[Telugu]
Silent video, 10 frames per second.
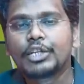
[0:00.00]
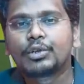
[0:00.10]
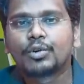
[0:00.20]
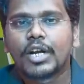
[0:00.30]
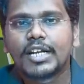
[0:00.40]

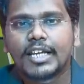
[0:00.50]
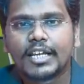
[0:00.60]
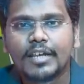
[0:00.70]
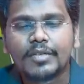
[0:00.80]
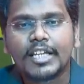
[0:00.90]
ఎందుకు అంటే
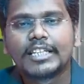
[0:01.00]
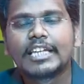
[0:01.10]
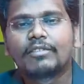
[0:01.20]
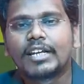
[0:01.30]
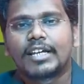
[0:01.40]

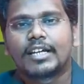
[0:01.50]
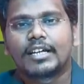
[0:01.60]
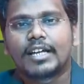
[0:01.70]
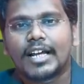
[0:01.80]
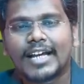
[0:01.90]
దీనివల్ల
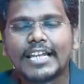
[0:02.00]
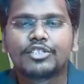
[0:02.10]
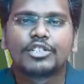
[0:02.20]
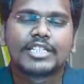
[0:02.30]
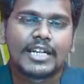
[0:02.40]

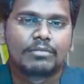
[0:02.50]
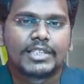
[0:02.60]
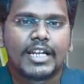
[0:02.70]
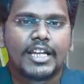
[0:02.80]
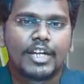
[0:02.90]
కలిసి వచ్చే
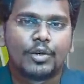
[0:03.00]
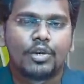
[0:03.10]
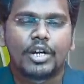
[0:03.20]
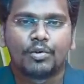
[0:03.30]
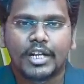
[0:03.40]
అంశాలే
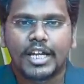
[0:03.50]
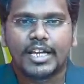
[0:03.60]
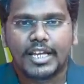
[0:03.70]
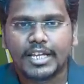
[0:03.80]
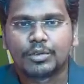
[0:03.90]
ఎక్కువగా
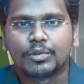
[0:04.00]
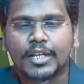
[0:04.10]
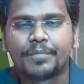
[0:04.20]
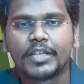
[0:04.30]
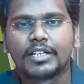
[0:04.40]
ఉన్నాయి అనేది
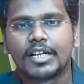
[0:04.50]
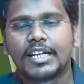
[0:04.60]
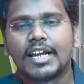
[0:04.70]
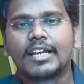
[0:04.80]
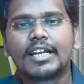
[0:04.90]
కూడా ఎందుకంటే